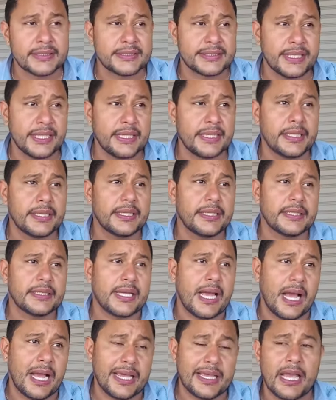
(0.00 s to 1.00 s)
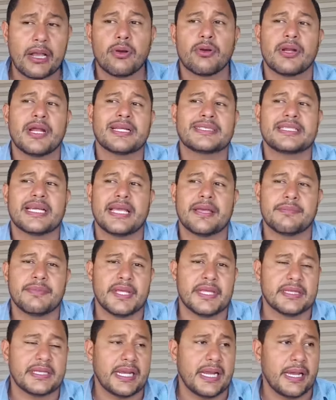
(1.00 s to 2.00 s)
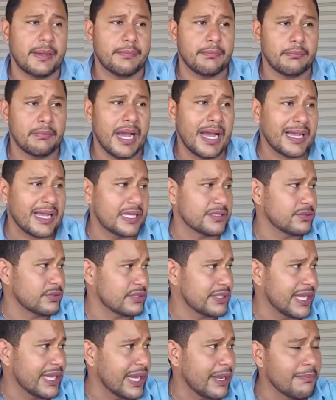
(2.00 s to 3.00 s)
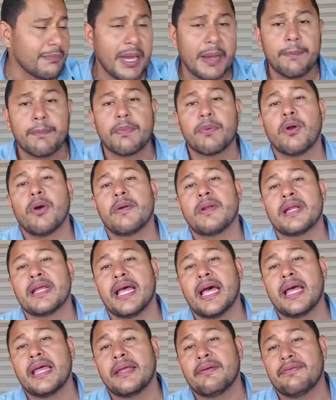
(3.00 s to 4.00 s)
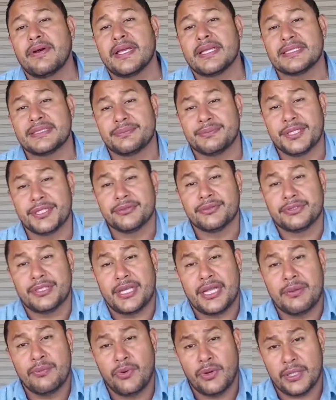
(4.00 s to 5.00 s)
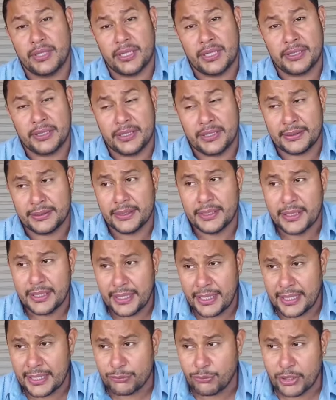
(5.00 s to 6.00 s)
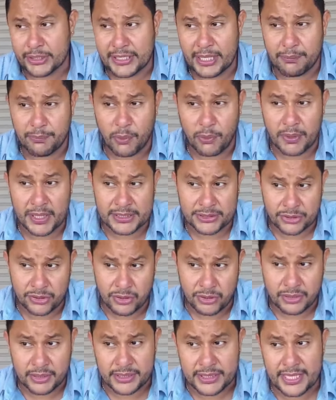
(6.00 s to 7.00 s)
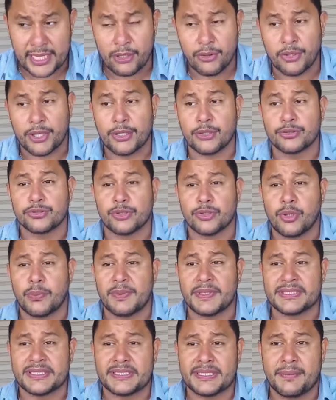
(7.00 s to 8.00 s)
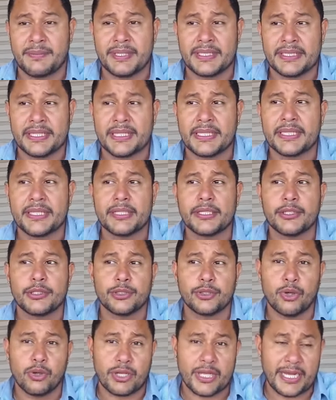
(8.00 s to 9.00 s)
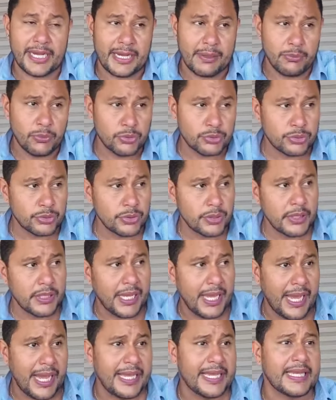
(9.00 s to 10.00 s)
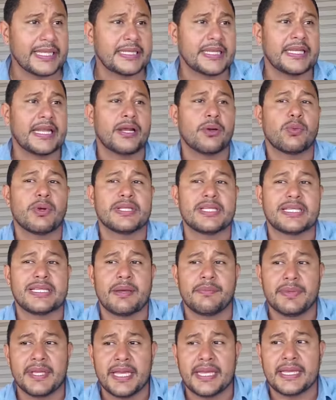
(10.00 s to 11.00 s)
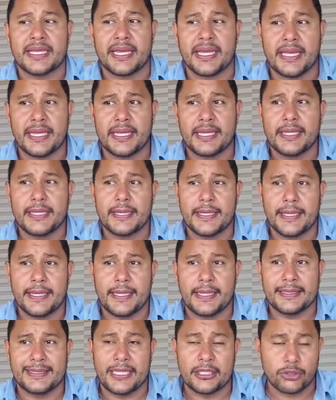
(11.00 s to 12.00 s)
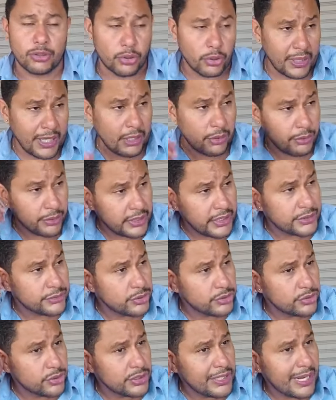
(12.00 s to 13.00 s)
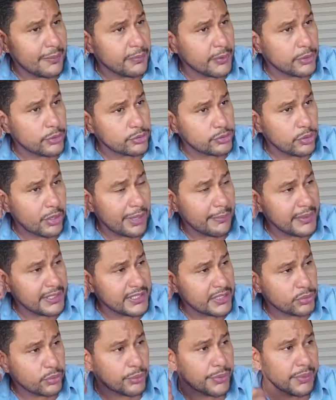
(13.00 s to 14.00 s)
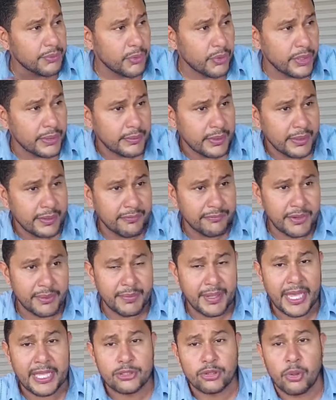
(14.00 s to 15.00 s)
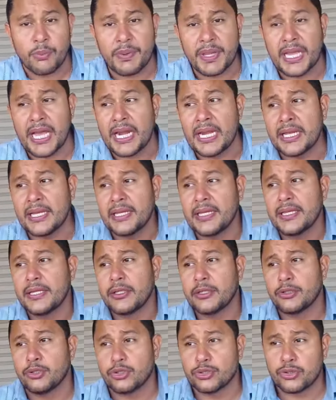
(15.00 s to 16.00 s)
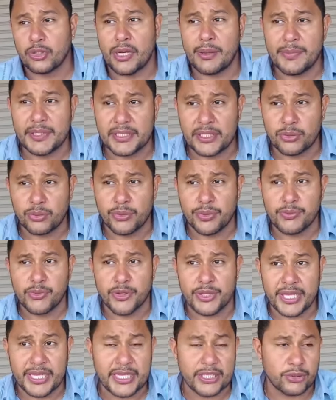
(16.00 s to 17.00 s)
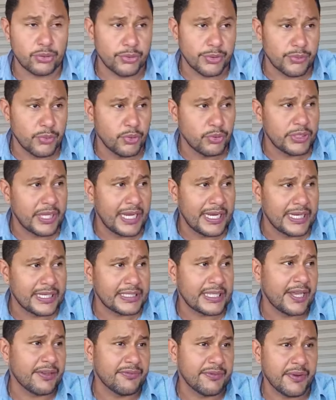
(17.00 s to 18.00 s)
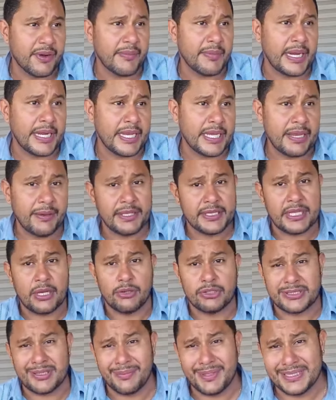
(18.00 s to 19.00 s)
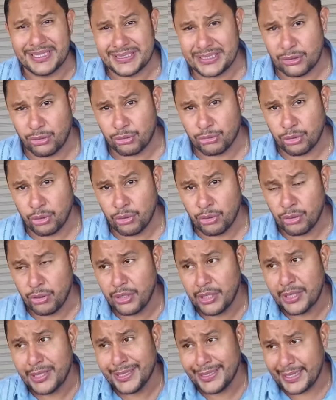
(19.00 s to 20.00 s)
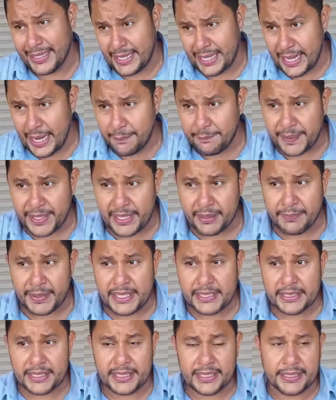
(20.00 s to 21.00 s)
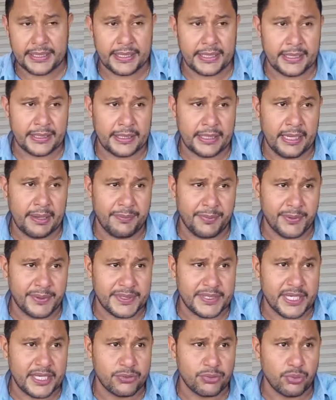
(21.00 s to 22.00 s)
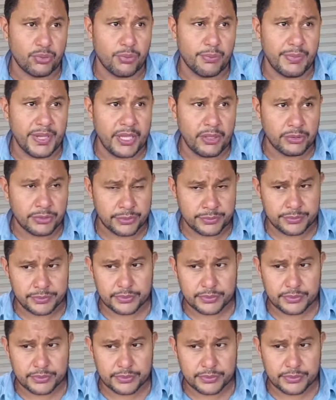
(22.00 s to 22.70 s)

¿sí? Hay que acordarse que mientras más casos tengas, más probabilidades de fallecimiento tenemos en nuestra población y es lo que nosotros precisamente no queremos. Hay que tener en cuenta también que eh, dentro de la coordinación zonal, pues no solamente tuvimos en, enfermedades tropicales, no solamente tuvimos dengue, tuvimos una alerta de fiebre amarilla, ventajosamente se controló rápidamente en, la provincia de Sucumbíos,